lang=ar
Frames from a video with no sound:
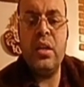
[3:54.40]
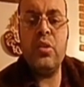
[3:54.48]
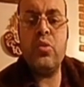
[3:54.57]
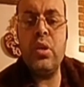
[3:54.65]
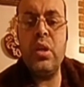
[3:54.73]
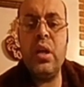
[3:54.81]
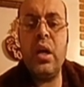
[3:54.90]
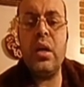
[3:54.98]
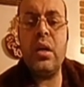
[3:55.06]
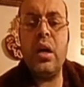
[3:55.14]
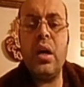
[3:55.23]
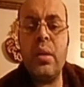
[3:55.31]
لكل
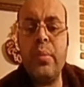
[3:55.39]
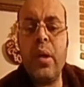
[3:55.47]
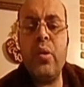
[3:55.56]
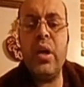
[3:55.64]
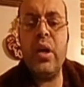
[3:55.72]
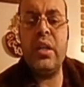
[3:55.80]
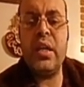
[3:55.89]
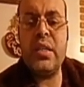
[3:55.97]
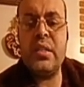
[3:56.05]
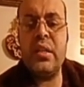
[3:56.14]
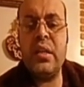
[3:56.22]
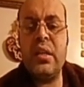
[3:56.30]
عقار موانع
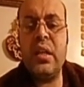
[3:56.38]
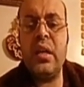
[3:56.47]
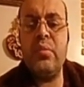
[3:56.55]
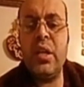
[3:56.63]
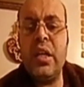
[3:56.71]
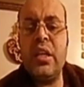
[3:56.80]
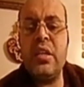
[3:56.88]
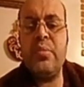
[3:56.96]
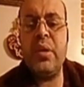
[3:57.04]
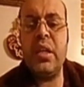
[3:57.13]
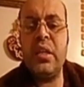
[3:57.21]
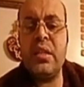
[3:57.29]
استخدام لا
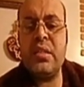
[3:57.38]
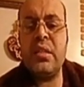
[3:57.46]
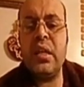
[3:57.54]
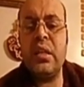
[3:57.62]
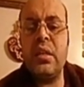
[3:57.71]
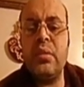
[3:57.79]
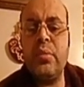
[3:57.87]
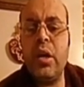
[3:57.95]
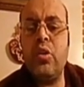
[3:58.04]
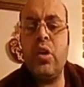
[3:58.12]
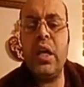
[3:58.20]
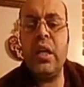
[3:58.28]
يجب أن
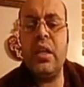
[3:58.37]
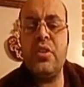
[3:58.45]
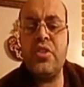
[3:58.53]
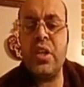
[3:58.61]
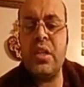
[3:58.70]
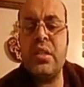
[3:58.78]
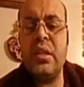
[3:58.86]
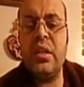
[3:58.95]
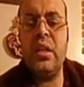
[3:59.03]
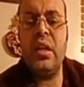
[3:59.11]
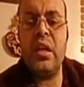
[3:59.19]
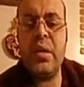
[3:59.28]
يستخدمه أي شخص
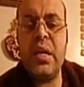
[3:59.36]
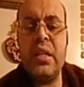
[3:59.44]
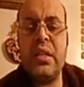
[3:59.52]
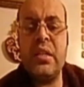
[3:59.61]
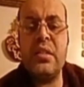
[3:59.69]
إلا بعد